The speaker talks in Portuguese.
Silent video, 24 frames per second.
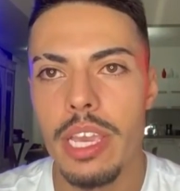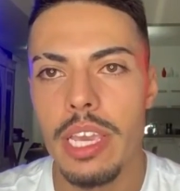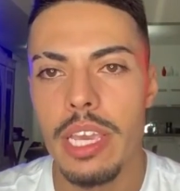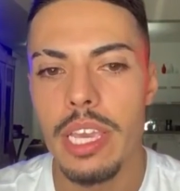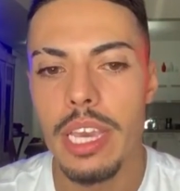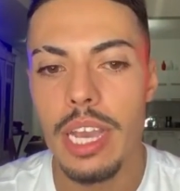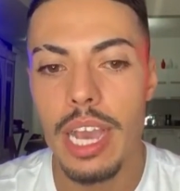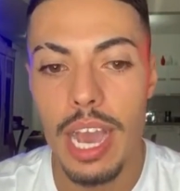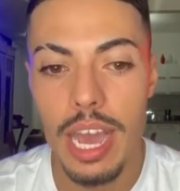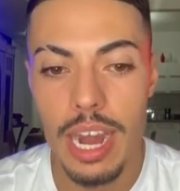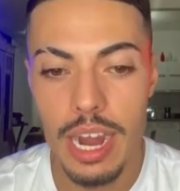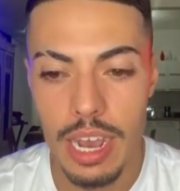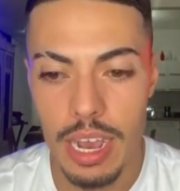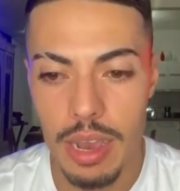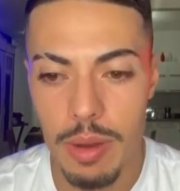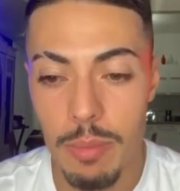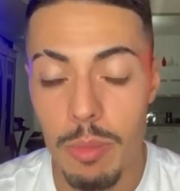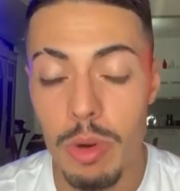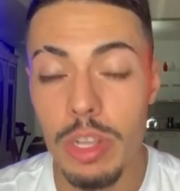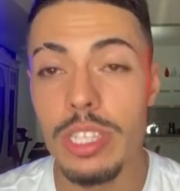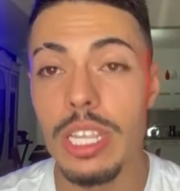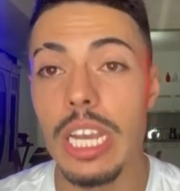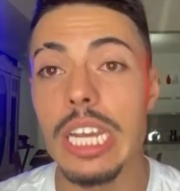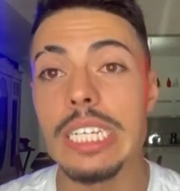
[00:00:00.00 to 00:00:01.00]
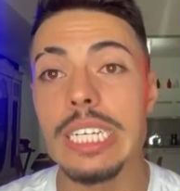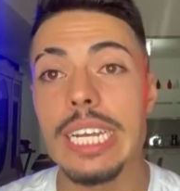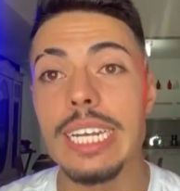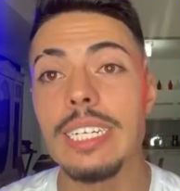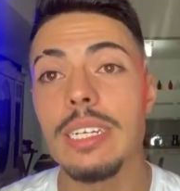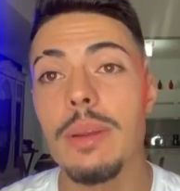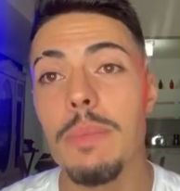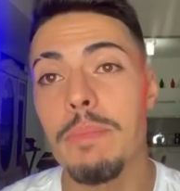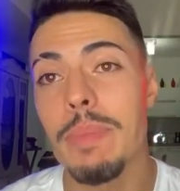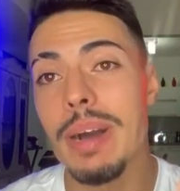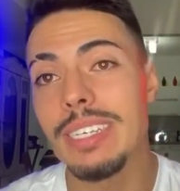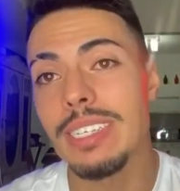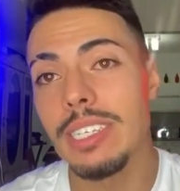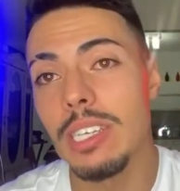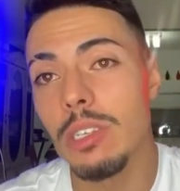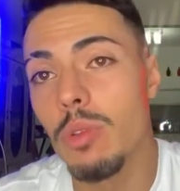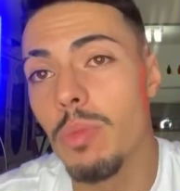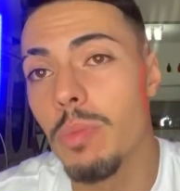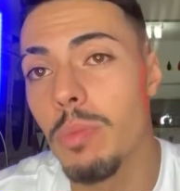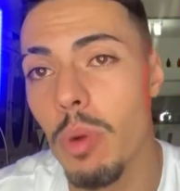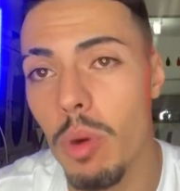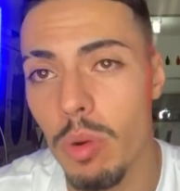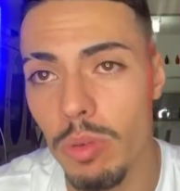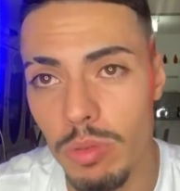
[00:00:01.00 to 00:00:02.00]
E, cara, muita gente passa do
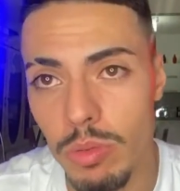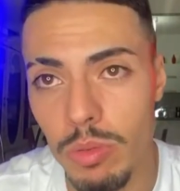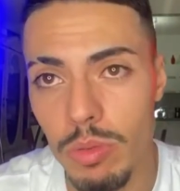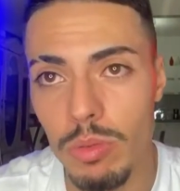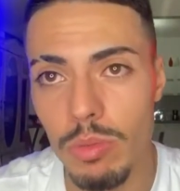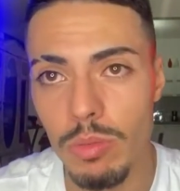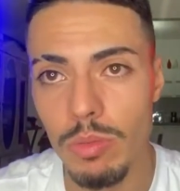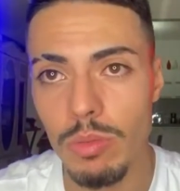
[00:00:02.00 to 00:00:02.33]
ponto.